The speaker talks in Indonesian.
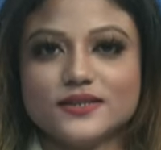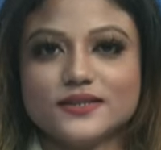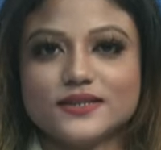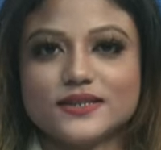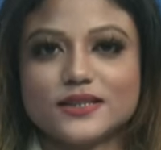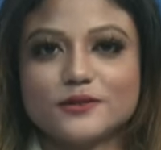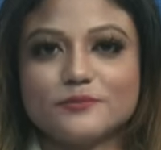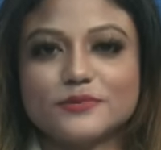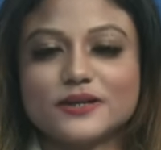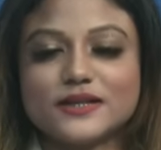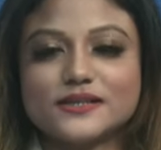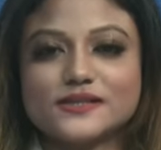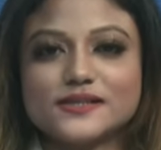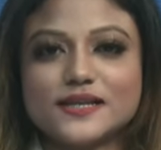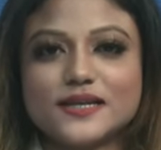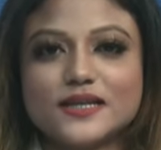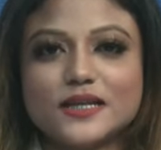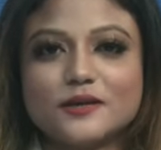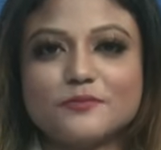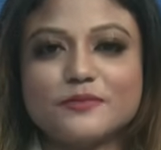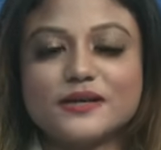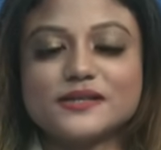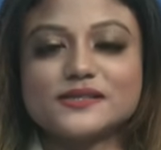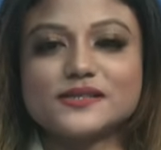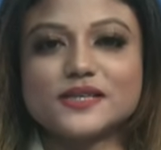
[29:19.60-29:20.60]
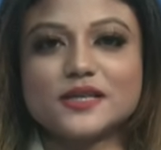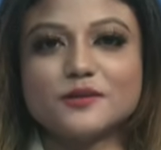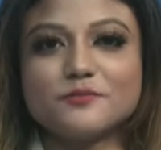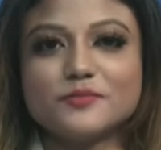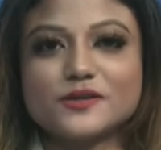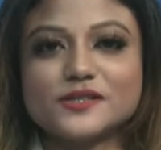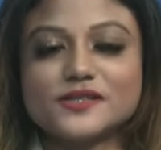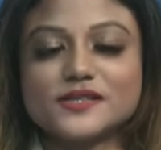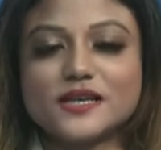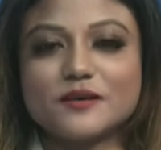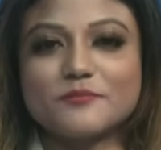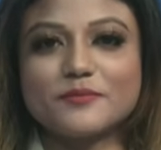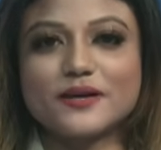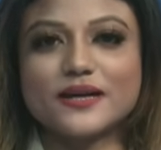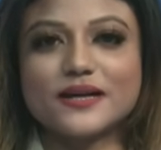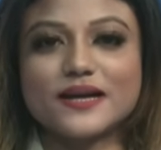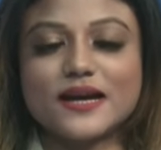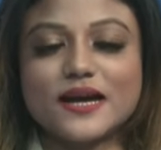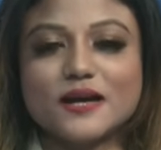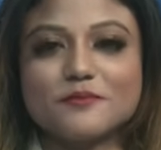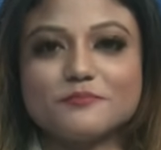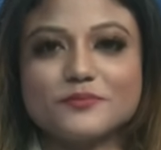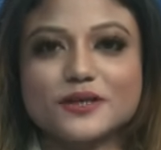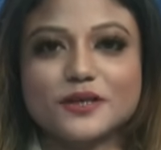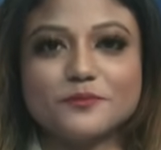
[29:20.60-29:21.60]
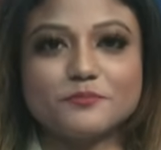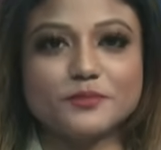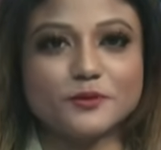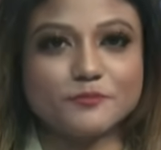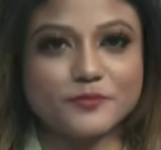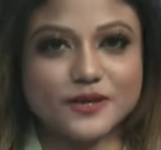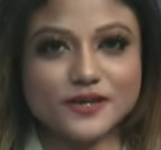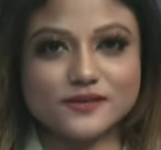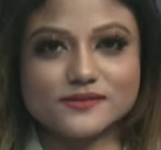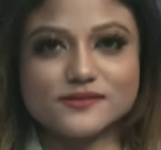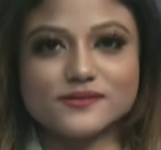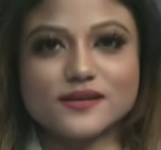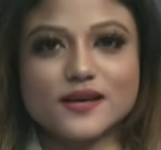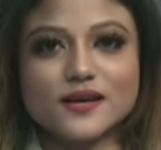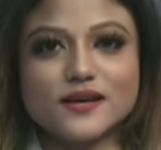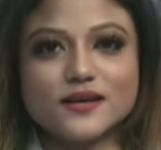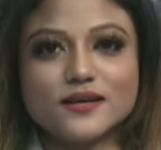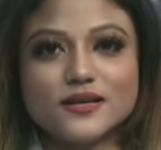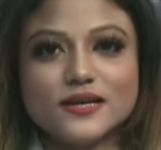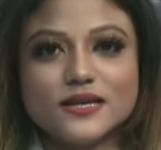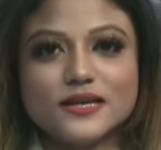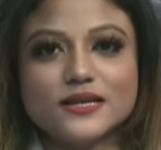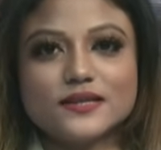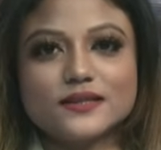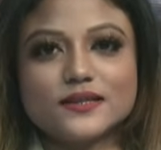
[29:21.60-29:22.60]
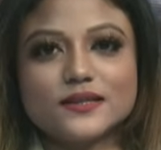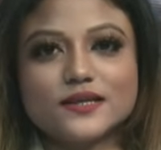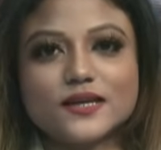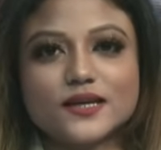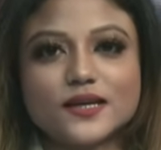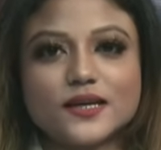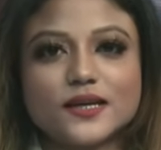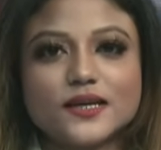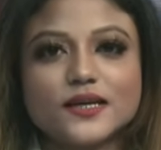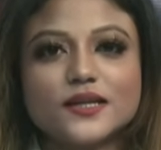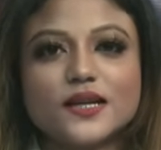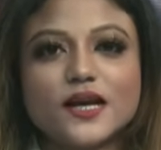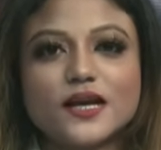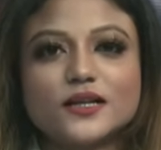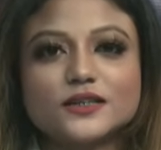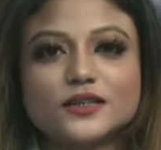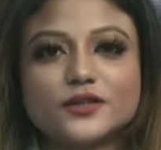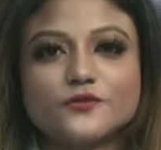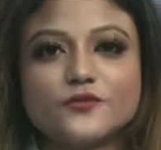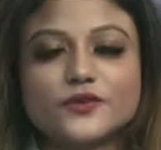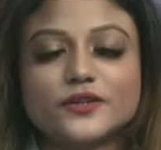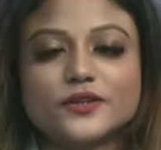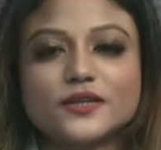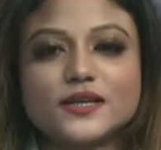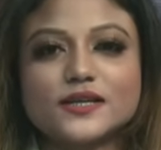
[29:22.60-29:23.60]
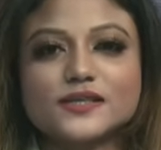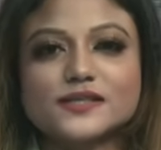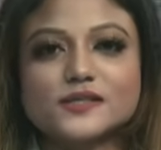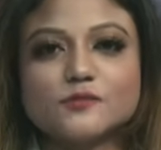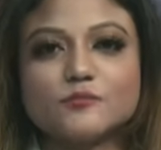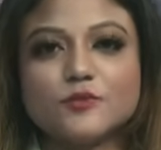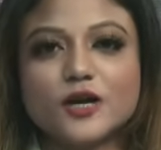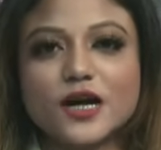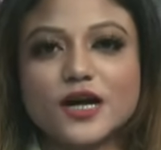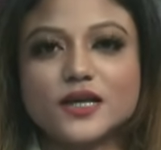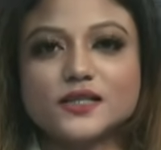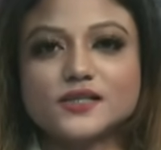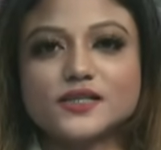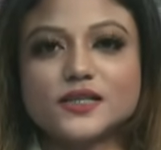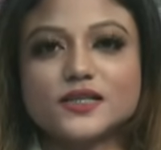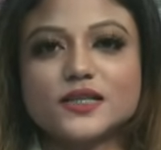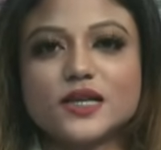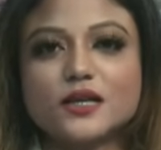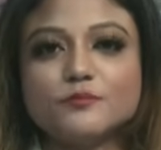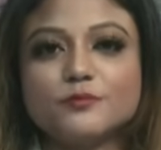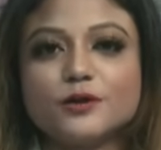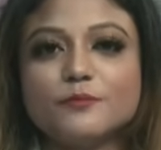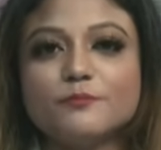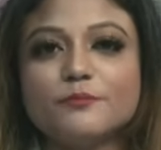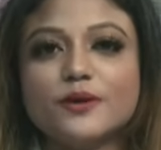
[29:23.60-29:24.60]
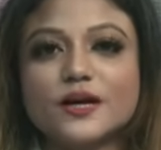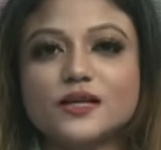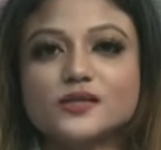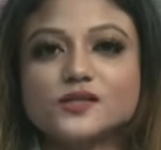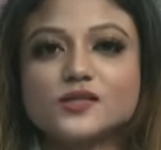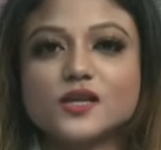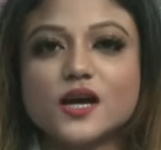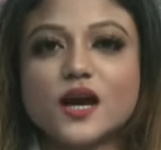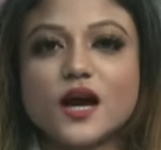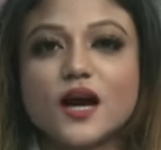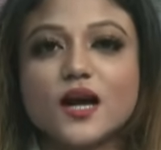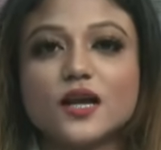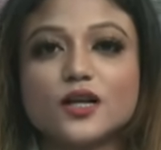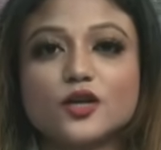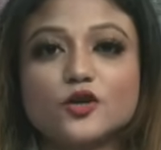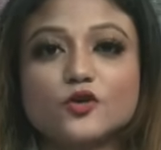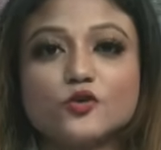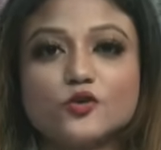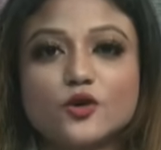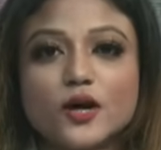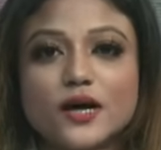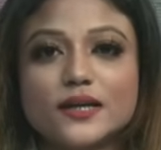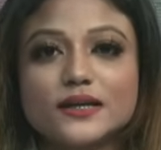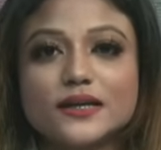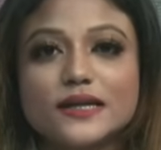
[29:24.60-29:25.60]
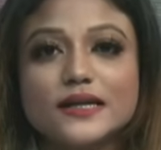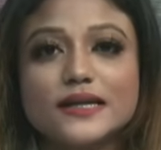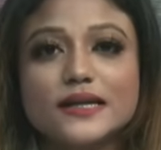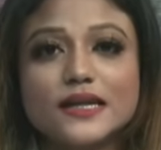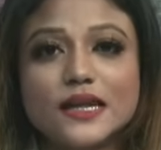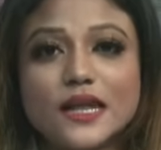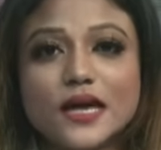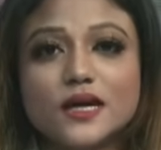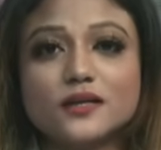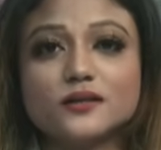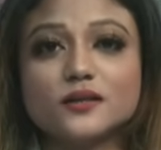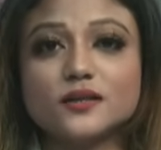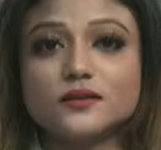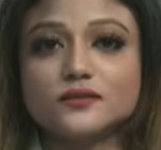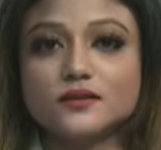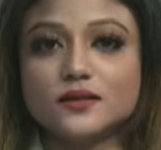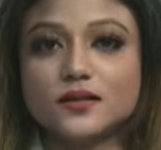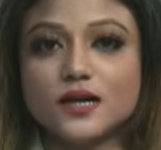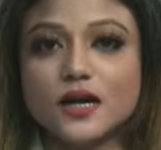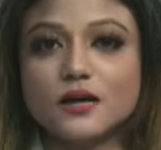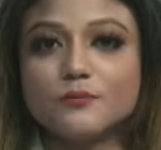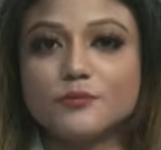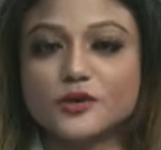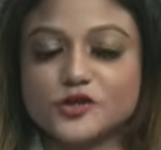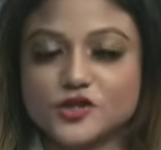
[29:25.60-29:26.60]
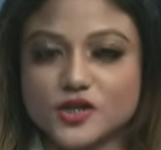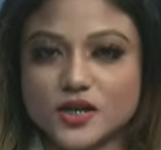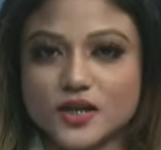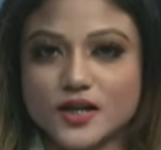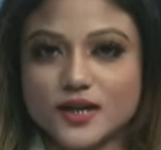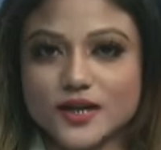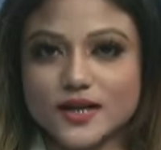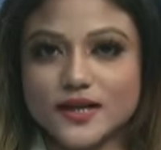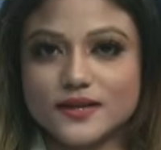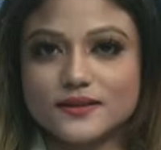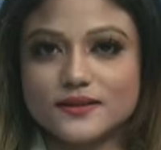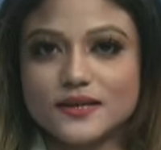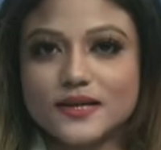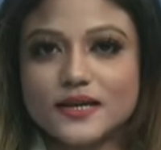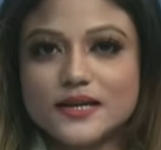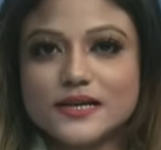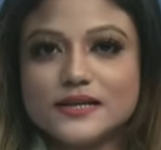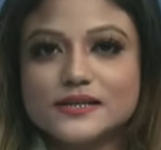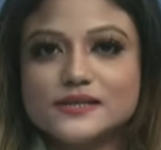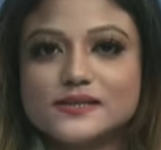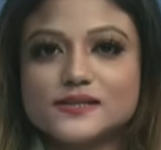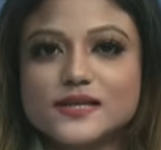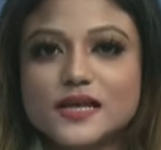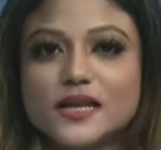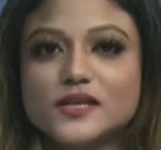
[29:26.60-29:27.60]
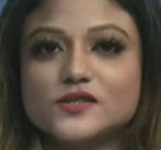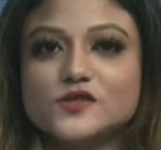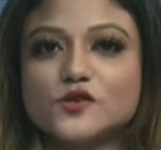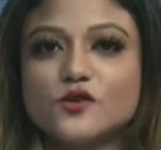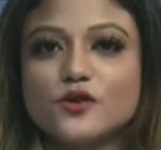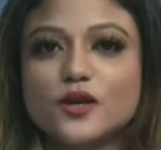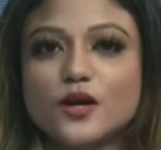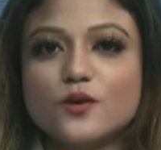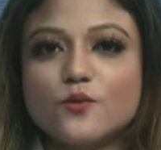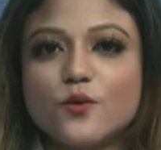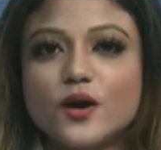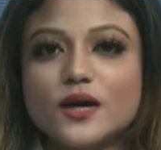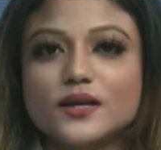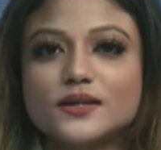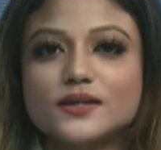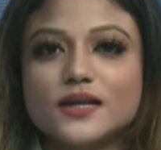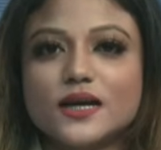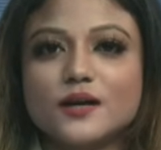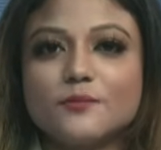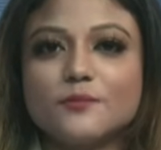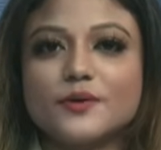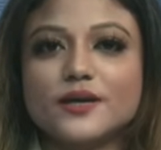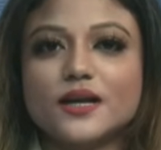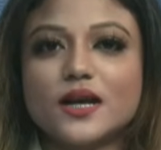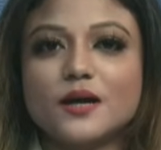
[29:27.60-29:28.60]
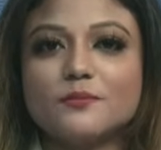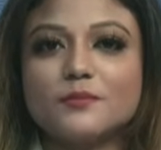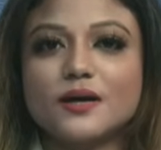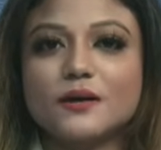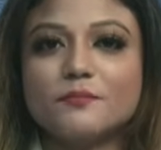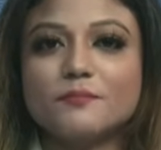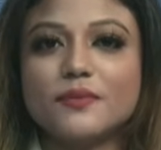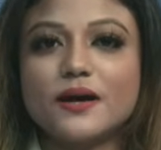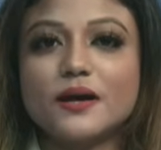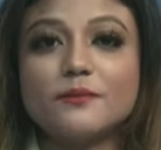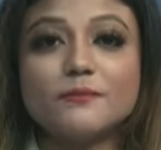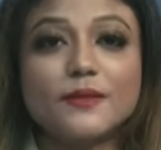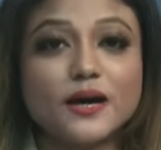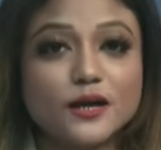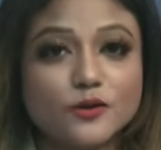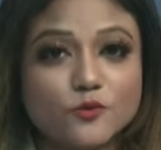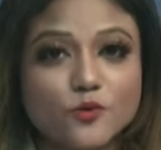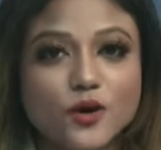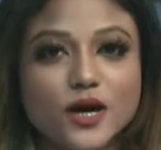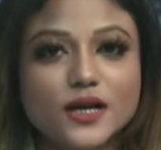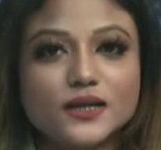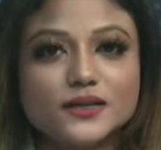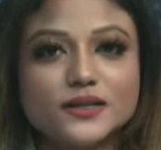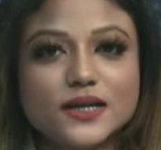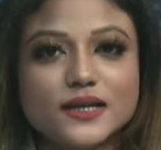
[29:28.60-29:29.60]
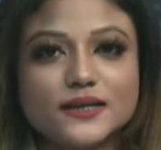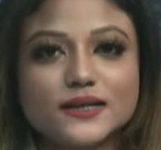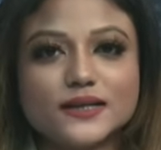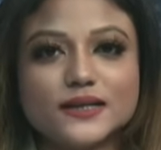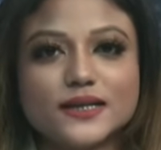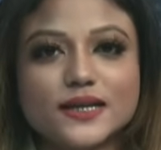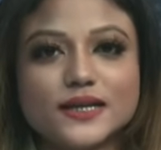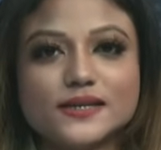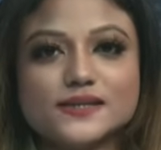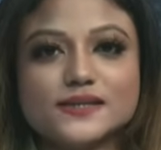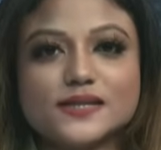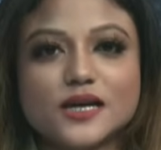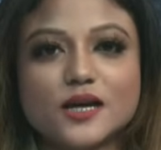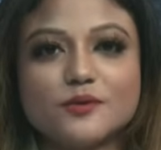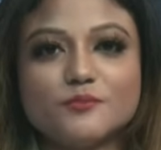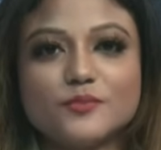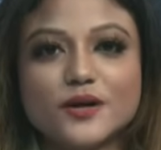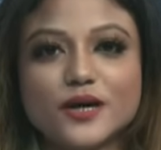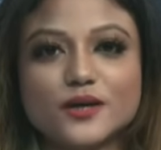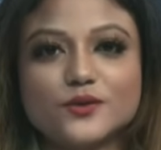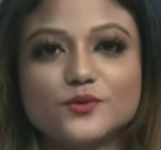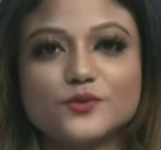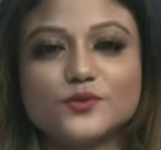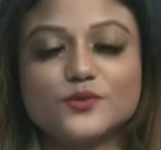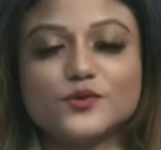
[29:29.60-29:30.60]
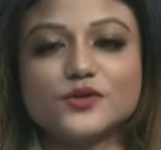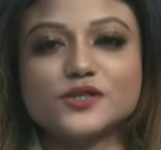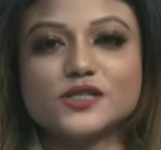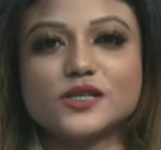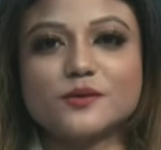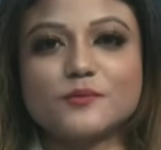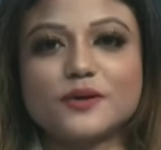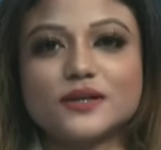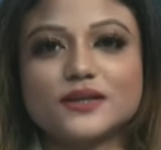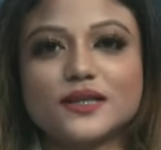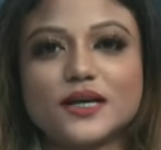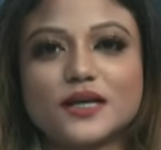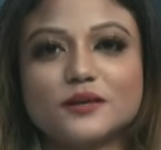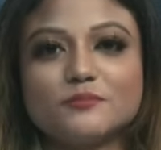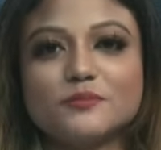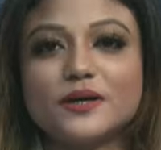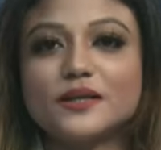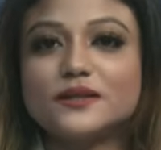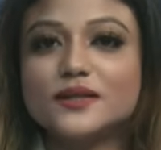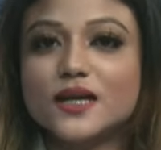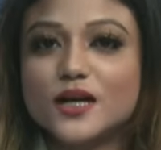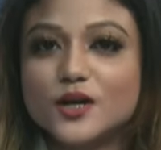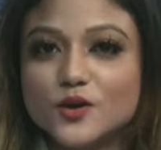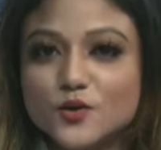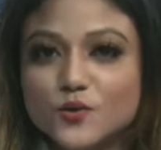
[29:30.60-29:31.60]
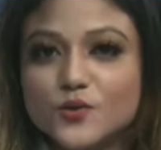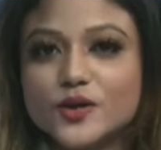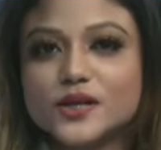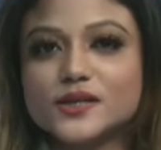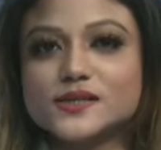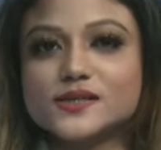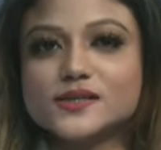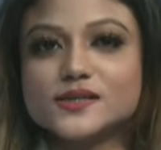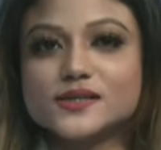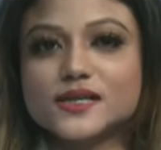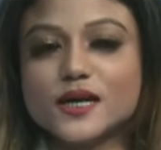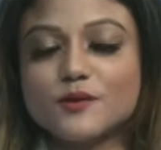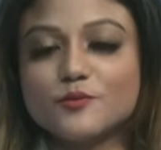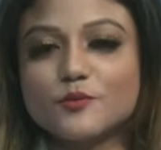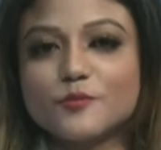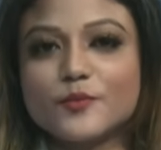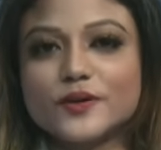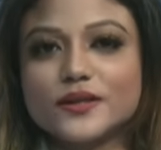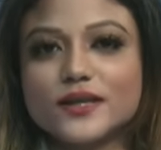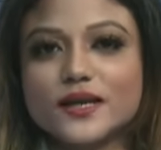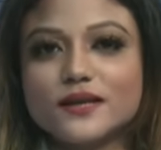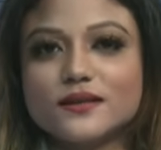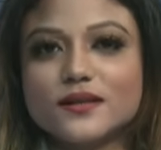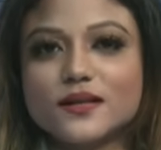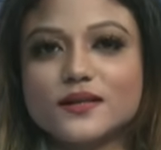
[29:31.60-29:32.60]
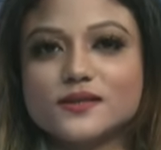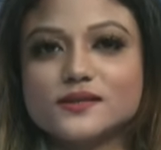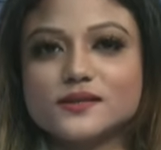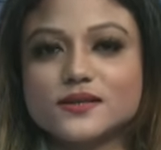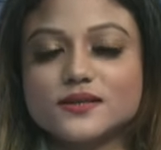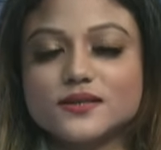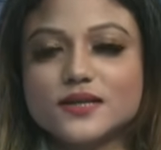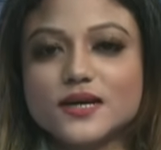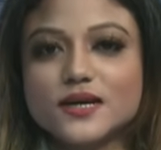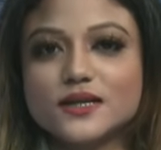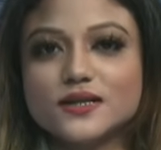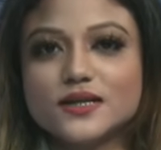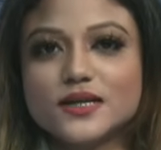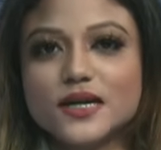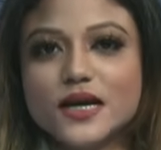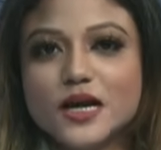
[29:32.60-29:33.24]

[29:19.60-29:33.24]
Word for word: Terima kasih Anda masih bersama kami. Pemirsa, tidak ingin aktivitas mengaji dan membaca Al-Quran hilang di tengah masyarakat. Salah seorang warga bernama Pak Marwan di Desa Baru, Kecamatan Batangkuis, Kabupaten Deli Serdang,